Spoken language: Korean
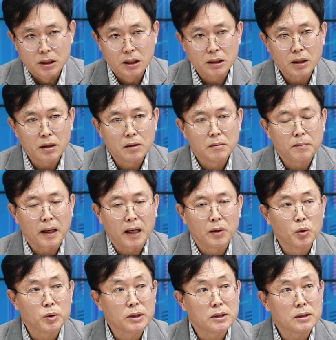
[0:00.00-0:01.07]
일단
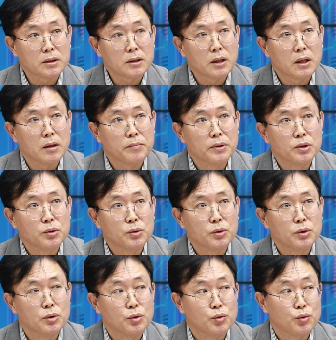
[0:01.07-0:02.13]
반도체 섹터
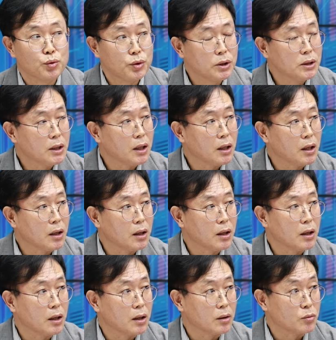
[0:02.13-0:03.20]
비중을
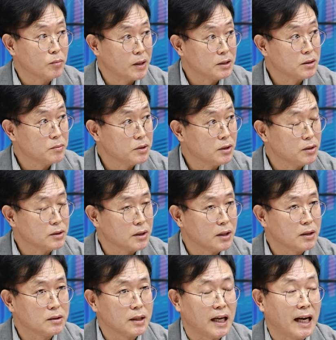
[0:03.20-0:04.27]
줄인다고 말씀을
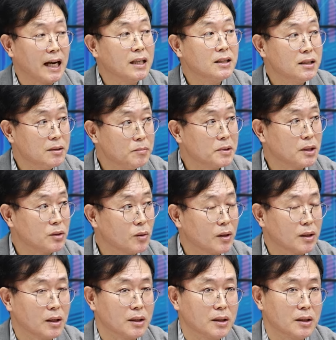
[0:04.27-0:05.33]
드렸잖아요. 그러니까 IT입니다.
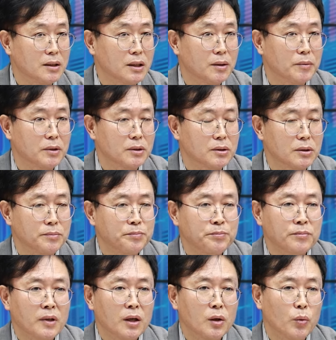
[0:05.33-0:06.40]
정확하게 얘기하면. 그래서
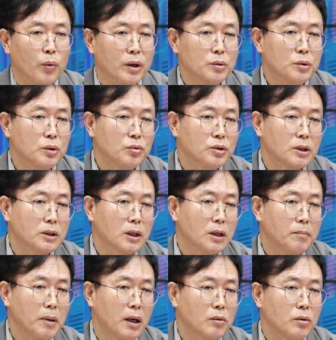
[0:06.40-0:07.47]
외국인 투자자가
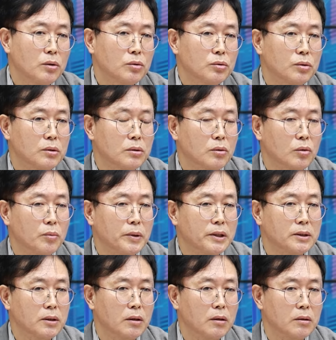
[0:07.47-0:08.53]
8월, 9월
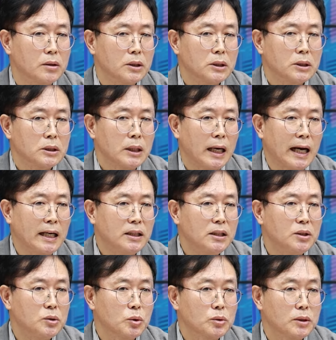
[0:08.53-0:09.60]
들어오면서
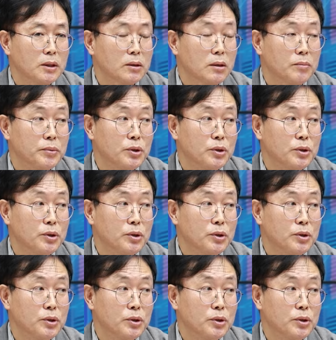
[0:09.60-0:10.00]
IT 쪽 섹터